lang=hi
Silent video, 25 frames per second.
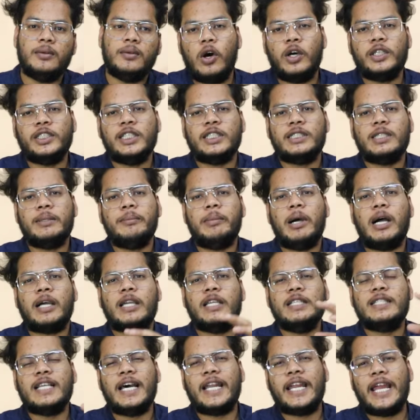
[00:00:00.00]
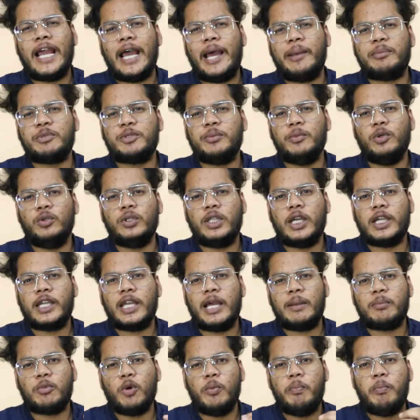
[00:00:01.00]
और जैसे बाकी सारे ऐप्स में होता है
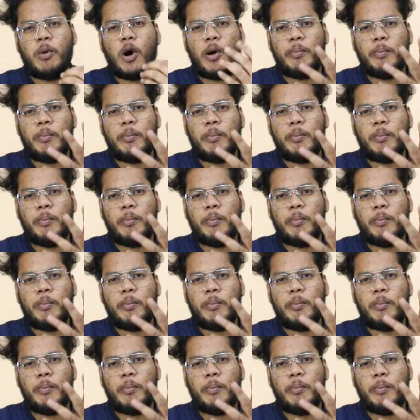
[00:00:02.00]
कि आपको